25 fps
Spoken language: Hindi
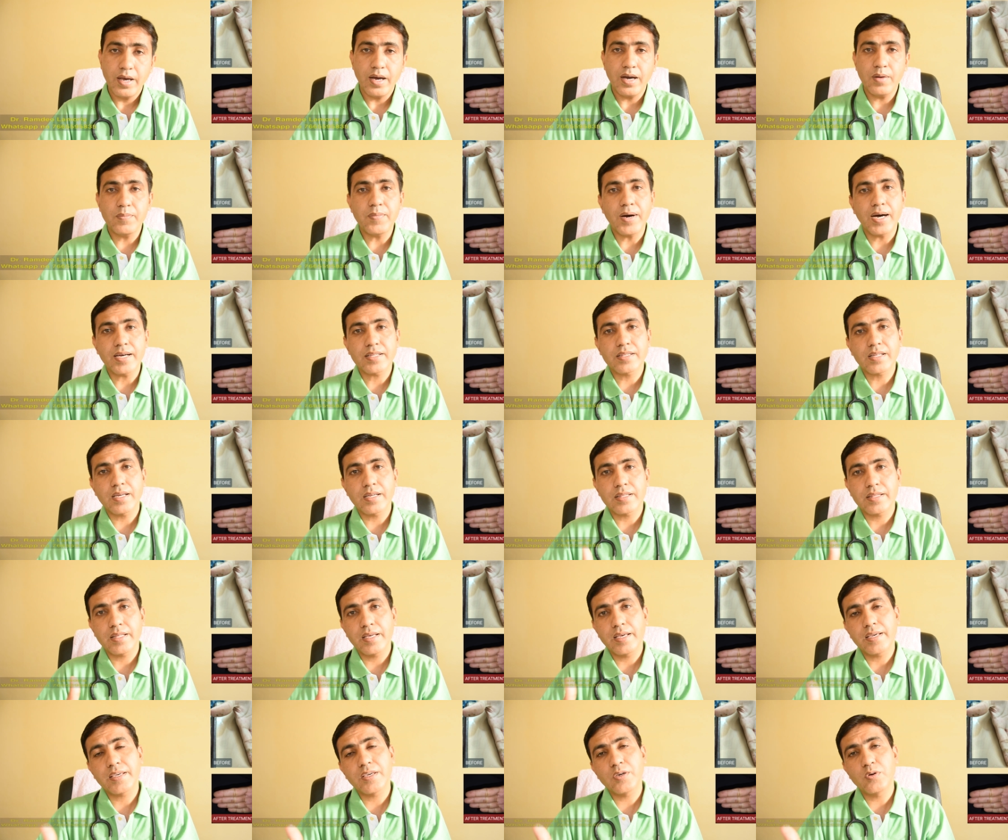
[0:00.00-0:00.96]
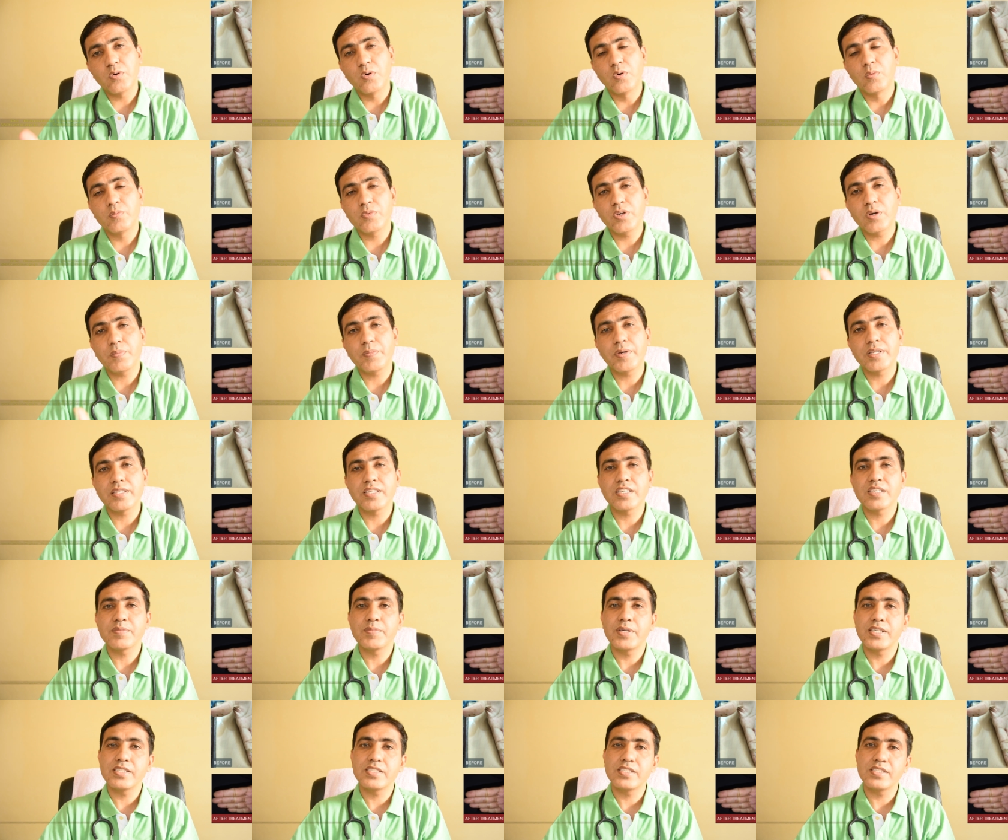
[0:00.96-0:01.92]
अब बात करते हैं कि
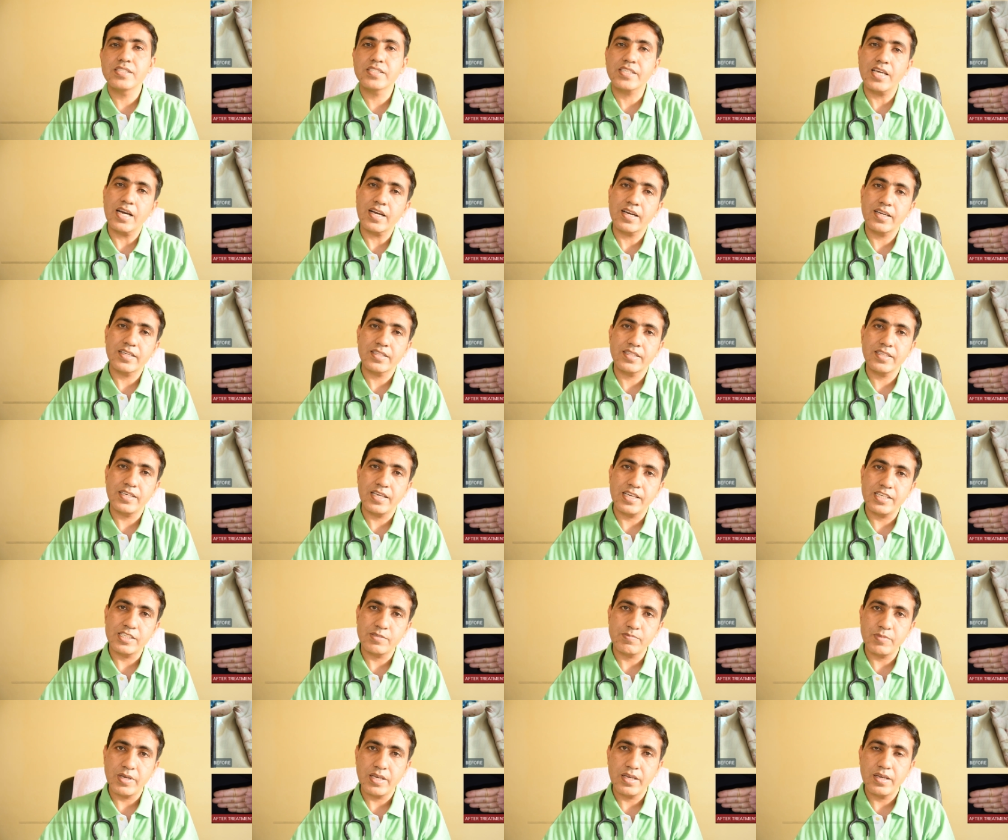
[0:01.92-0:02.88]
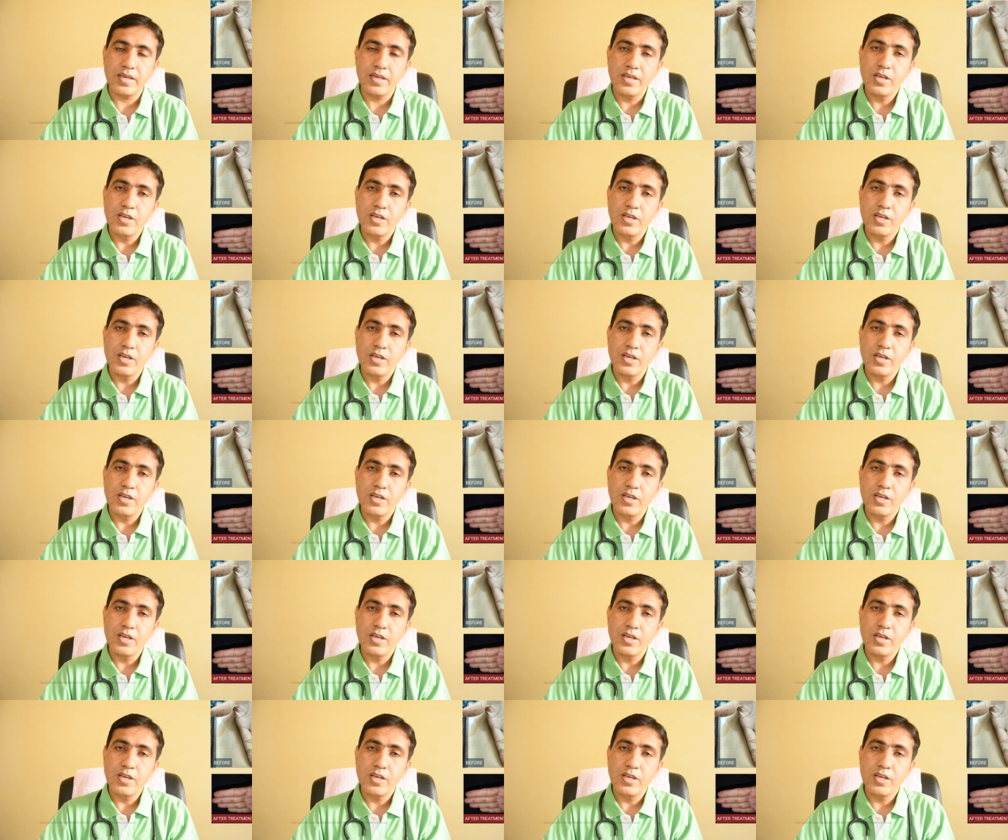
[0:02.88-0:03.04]
होम्योपैथिक मेडिसिन क्या करती है इसमें